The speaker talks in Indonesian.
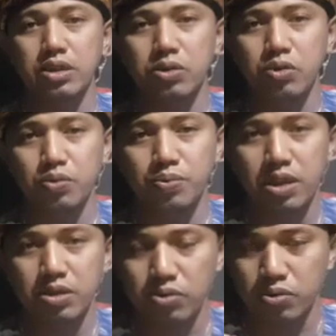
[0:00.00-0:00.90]
ya
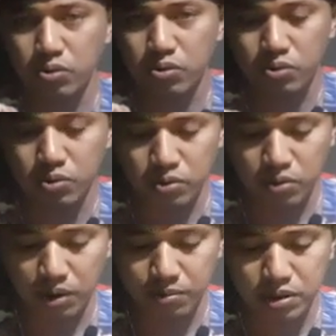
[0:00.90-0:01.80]
secukupnya seujung
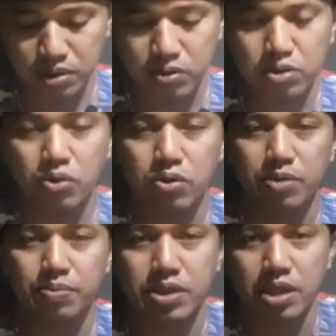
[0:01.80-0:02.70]
kuku habis itu jeruk
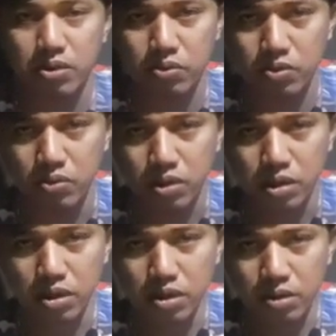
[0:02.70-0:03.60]
nipis satu
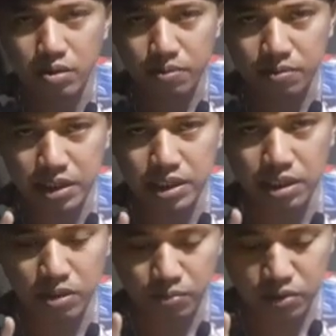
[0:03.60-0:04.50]
biji
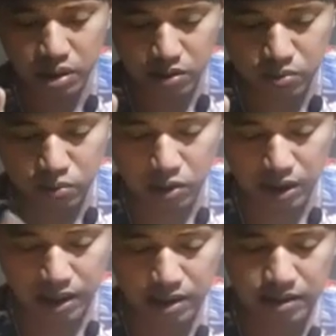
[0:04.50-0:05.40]
ataupun satu buah
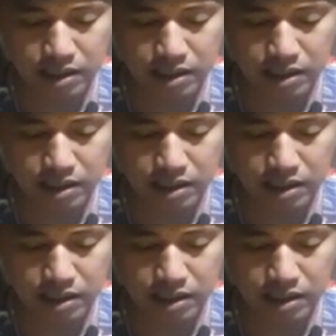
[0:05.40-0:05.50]
ya